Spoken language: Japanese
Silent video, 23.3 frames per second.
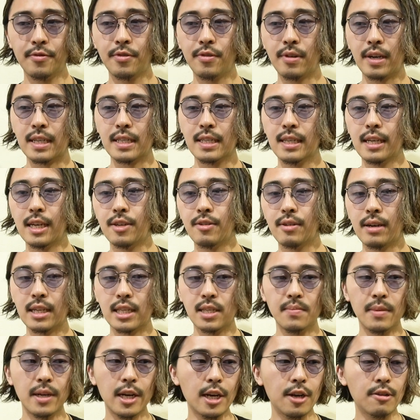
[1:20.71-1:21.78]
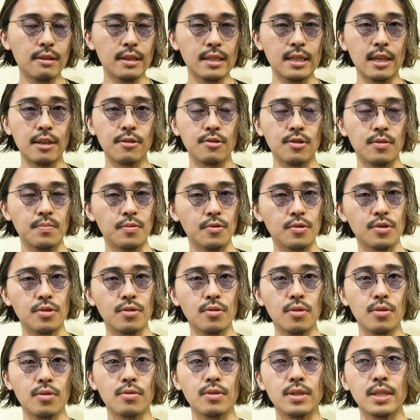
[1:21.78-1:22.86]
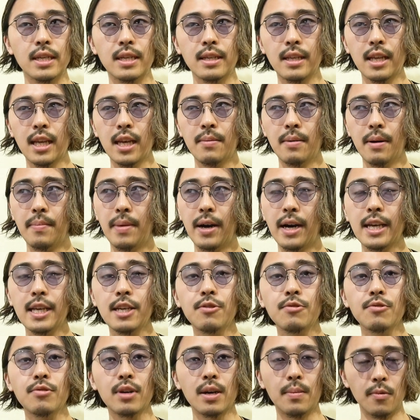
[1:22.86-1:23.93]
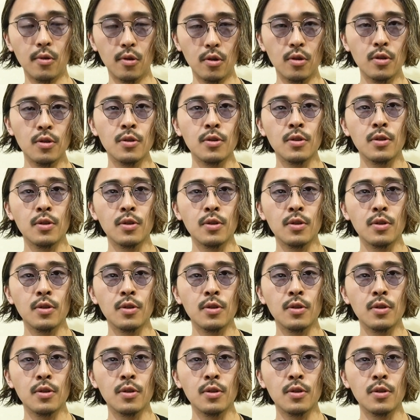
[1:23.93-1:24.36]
クが好きな人が集まれるようなセレクショップを作ろうとしていて、まあ、バイイングとかも、